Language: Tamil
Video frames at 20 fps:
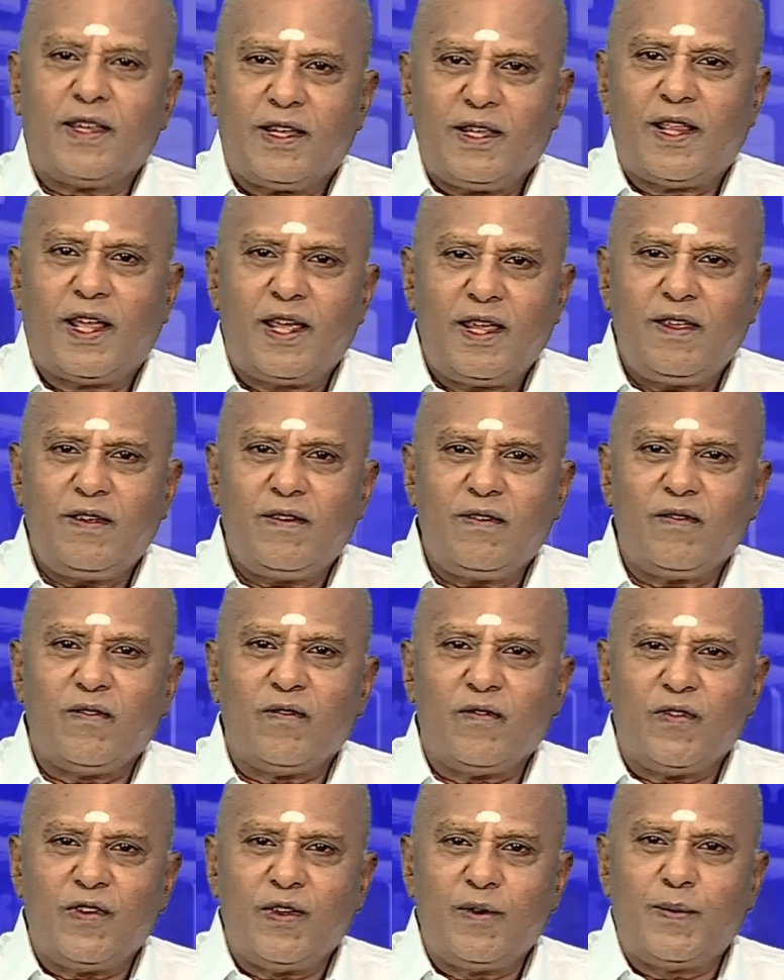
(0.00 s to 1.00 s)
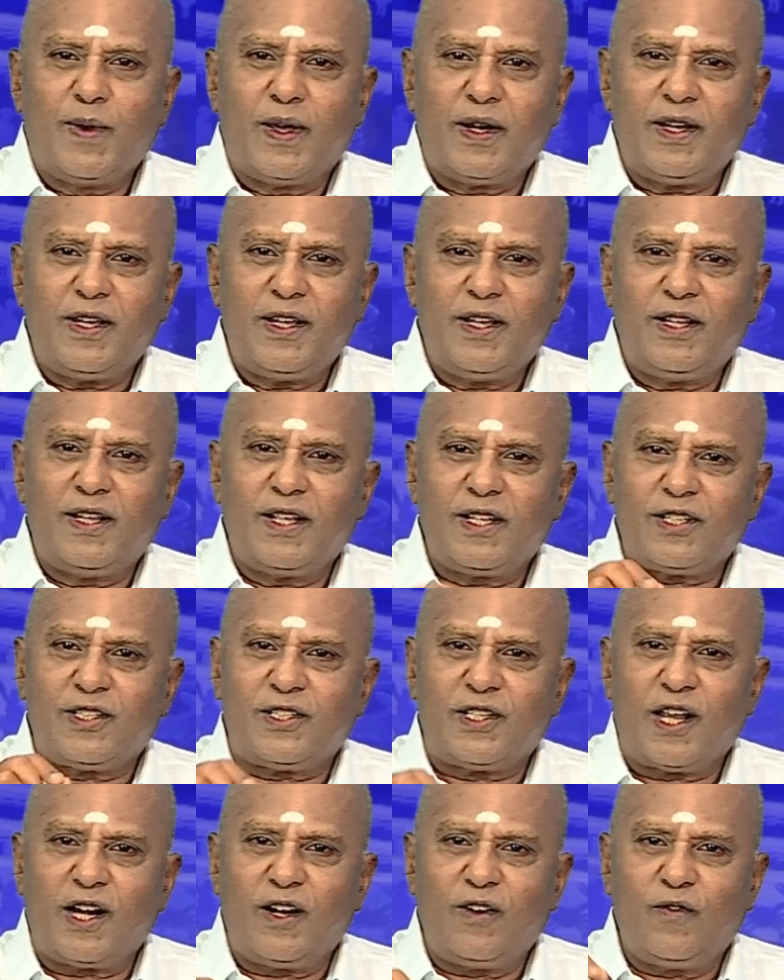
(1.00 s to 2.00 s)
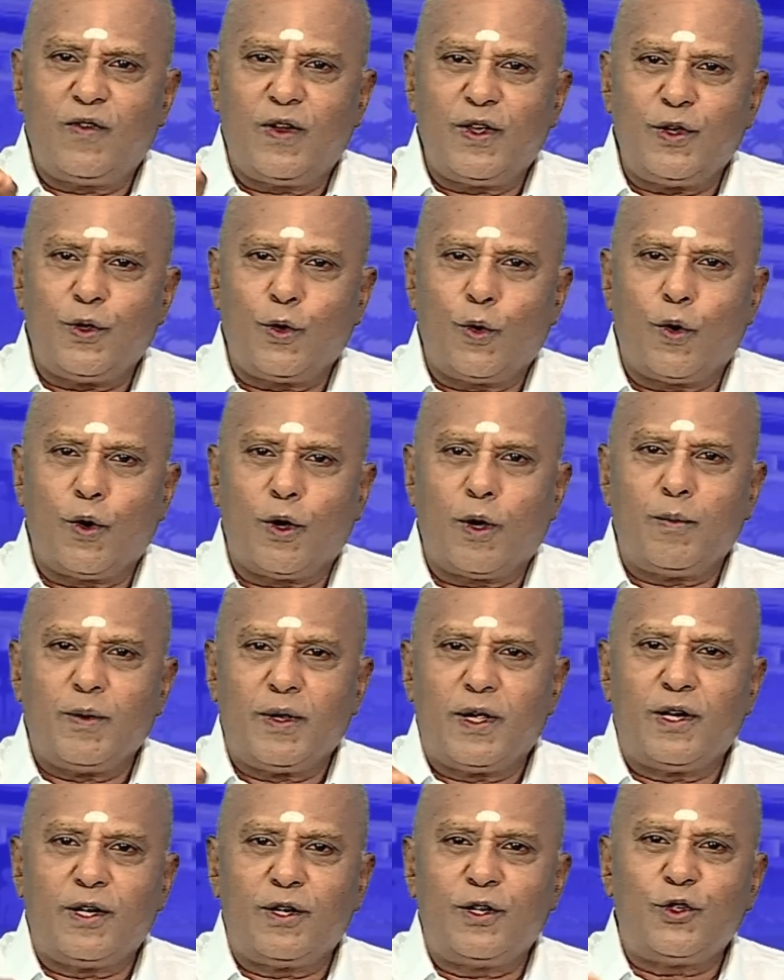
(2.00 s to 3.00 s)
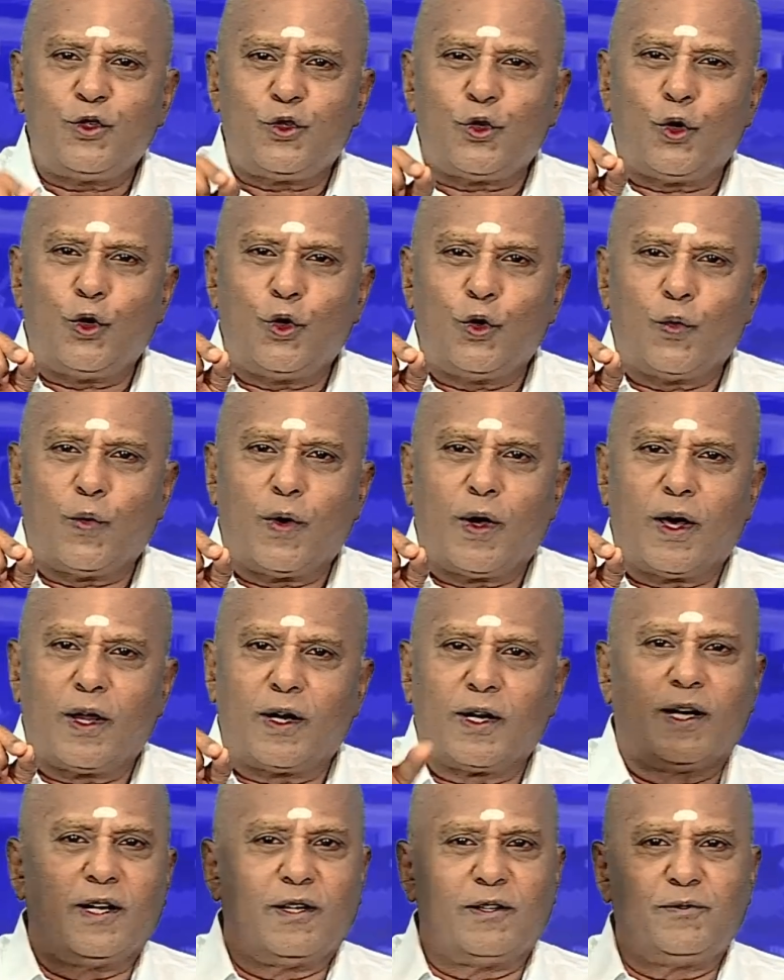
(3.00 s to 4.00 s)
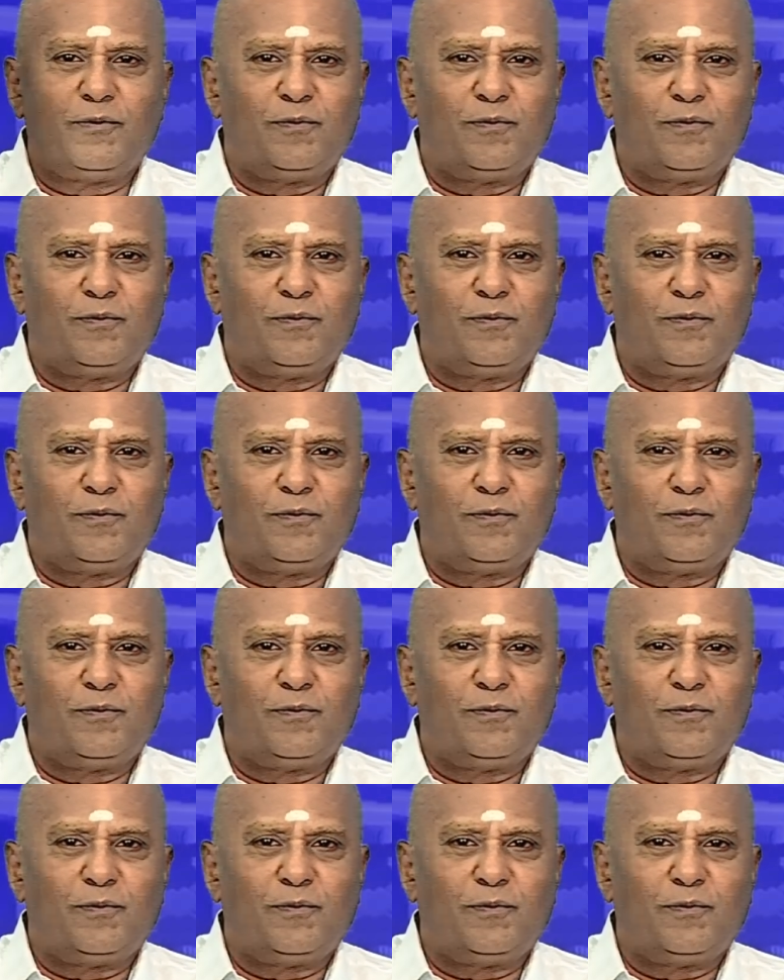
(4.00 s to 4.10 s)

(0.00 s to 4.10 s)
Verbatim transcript: இதை விபரீத செல்வ யோகம் என்று சொல்லுவார்கள்